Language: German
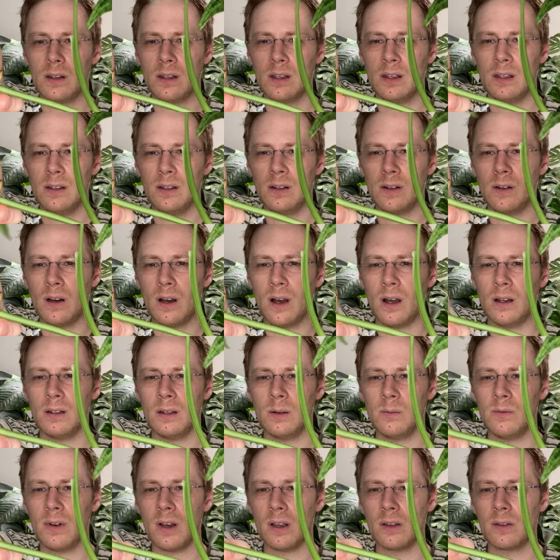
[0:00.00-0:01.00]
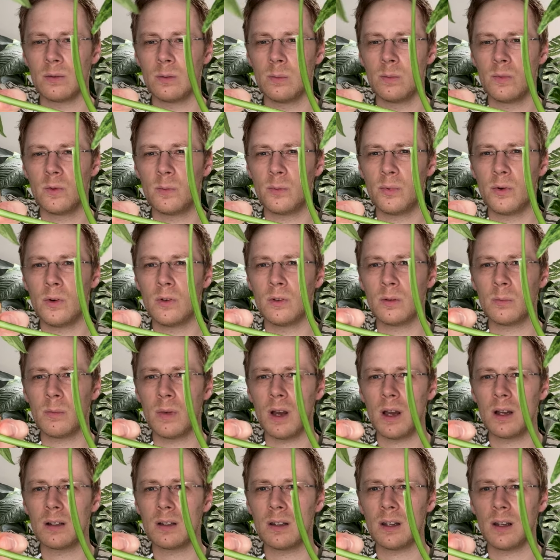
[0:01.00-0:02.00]
hier an dem Wachstumspunkt
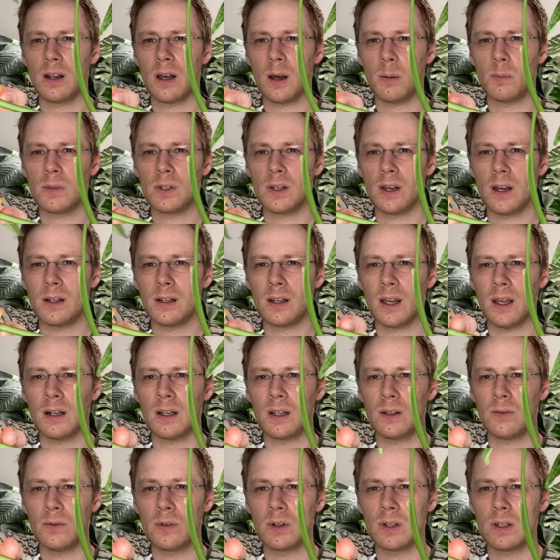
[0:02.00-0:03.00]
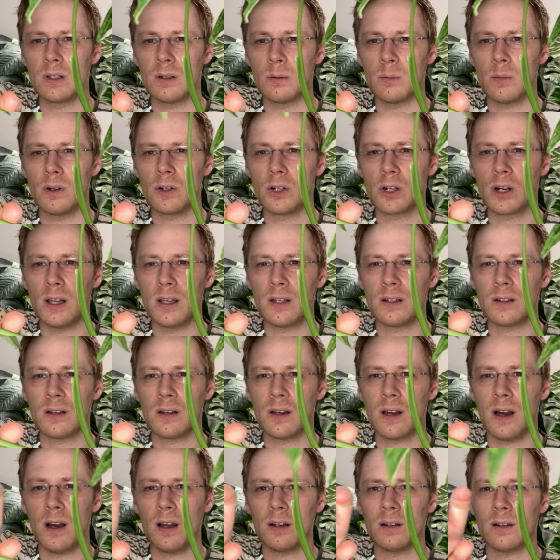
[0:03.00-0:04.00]
macht, dann habt ihr halt eigentlich wirklich immer schlechte
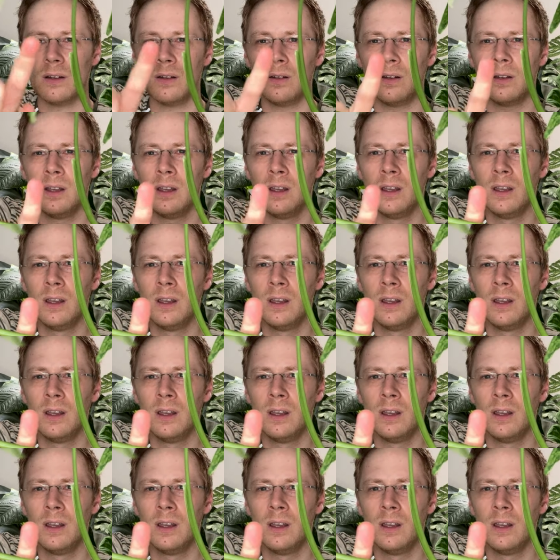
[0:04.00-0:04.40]
Karten,